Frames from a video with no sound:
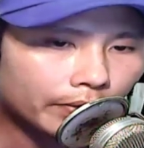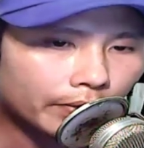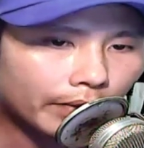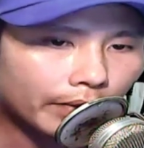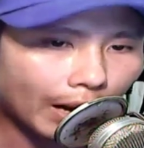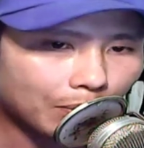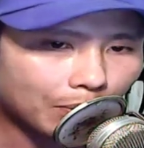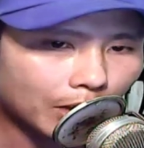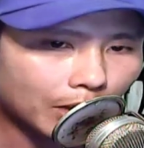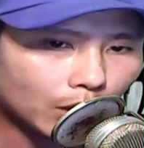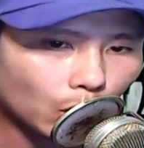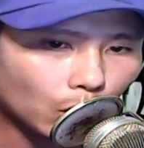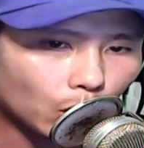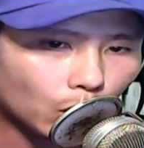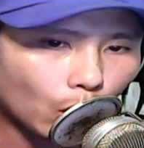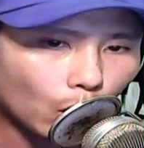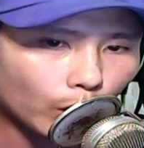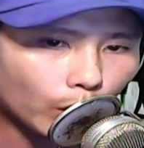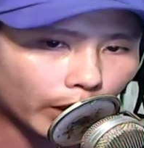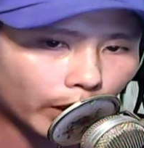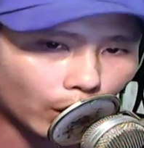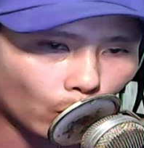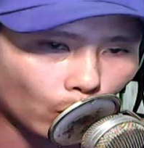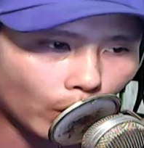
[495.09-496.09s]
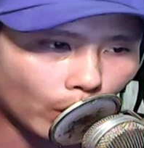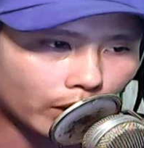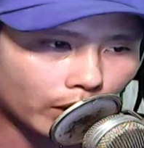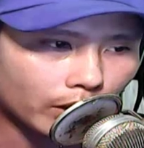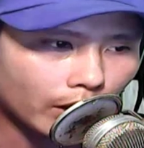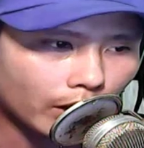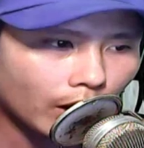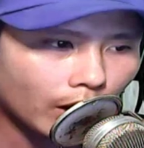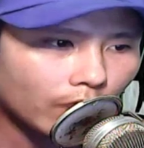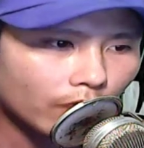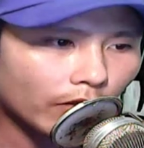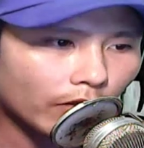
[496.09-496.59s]
tám nghìn hỗn độn kỷ nguyên
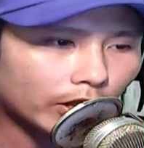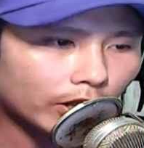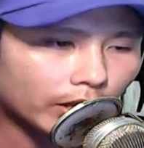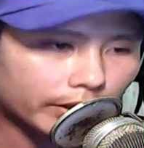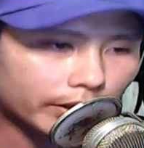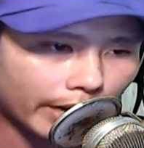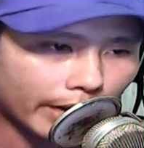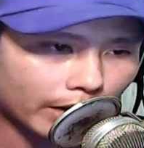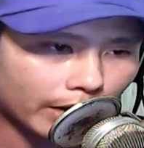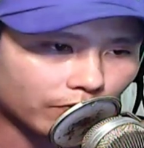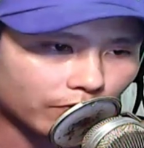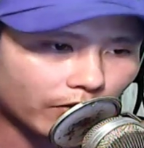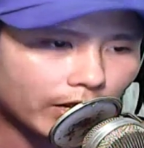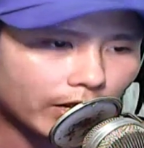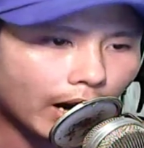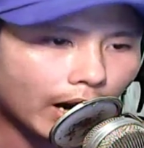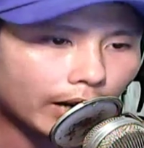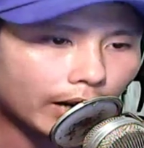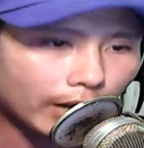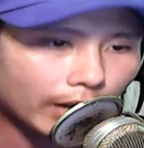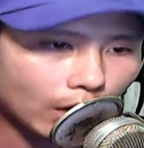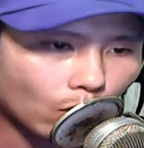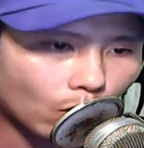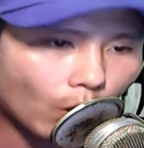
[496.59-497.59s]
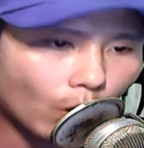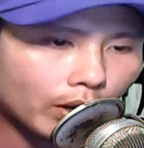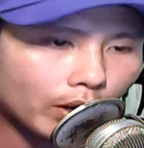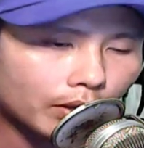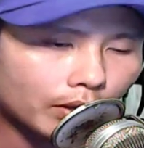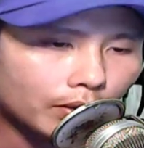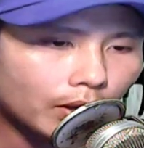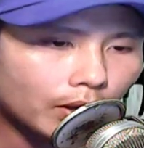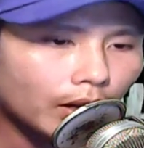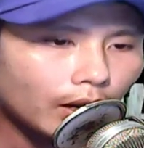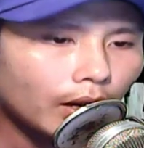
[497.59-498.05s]
Phải trở thành vĩnh hằng đế quân